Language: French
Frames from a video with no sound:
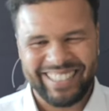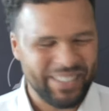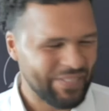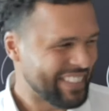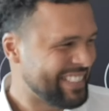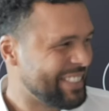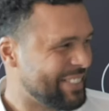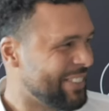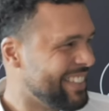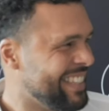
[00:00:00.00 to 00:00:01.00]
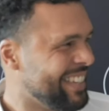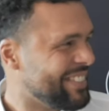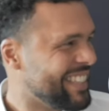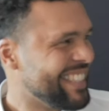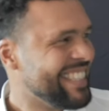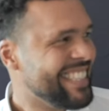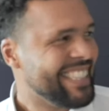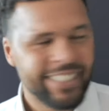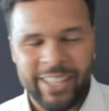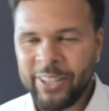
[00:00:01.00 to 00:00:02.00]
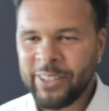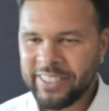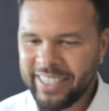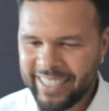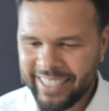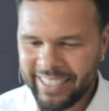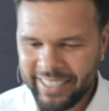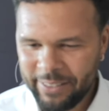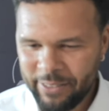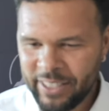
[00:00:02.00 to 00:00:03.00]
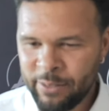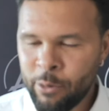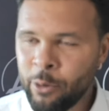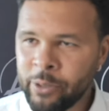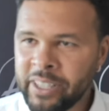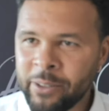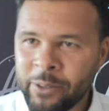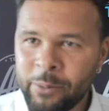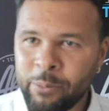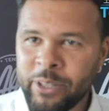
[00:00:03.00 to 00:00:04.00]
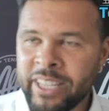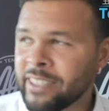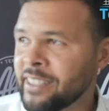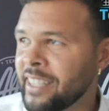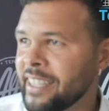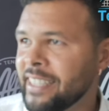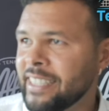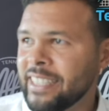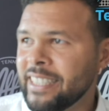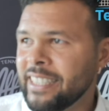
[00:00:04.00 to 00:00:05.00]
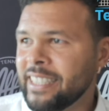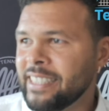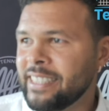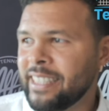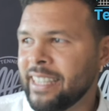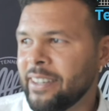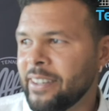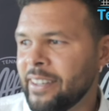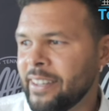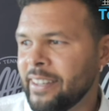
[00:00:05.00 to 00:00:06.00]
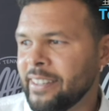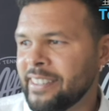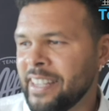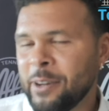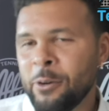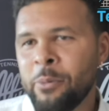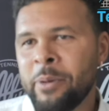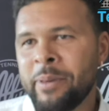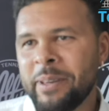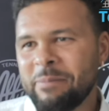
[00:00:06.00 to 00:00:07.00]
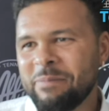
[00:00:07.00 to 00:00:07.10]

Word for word: je sais pas si je dois le dire. Non, non, ça, effectivement, oui, on peut dire que c'est c'est euh, un gros bébé.